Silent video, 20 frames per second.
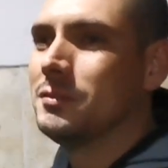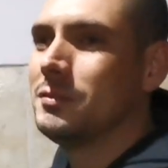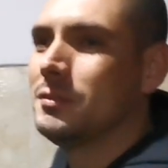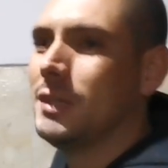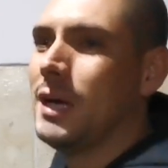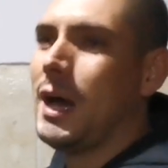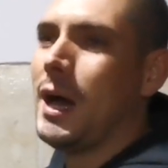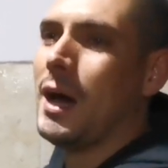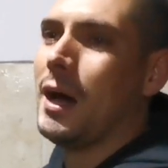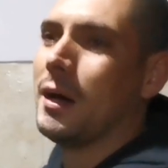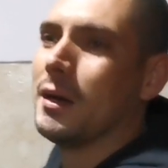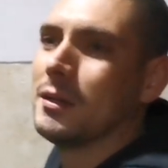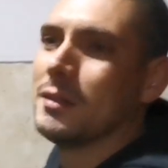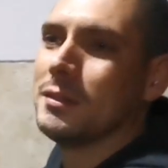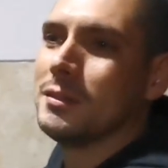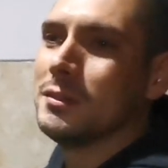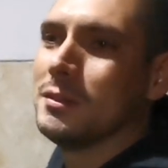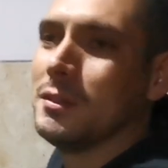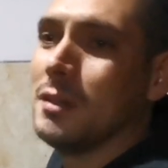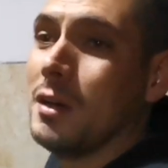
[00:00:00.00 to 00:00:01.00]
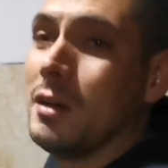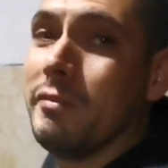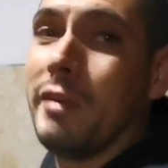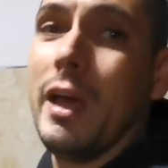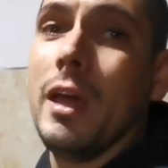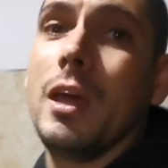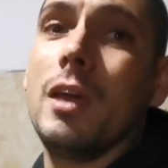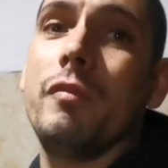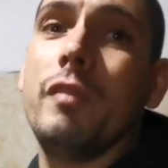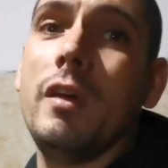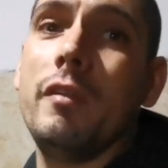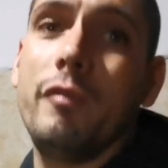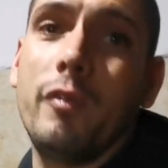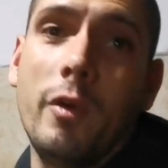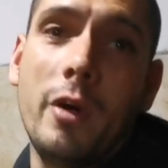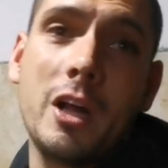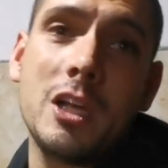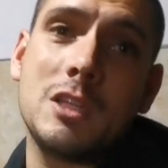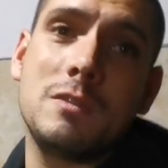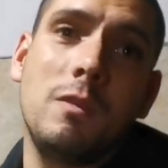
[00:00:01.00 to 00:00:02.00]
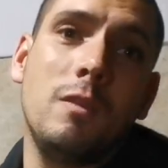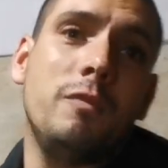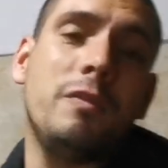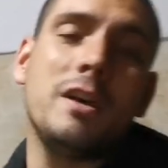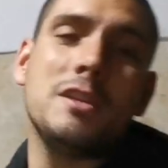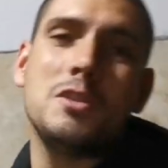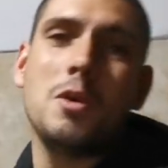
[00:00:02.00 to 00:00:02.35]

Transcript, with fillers: E nessa ah, brincadeira foi. Vai que vem força? Vamos é...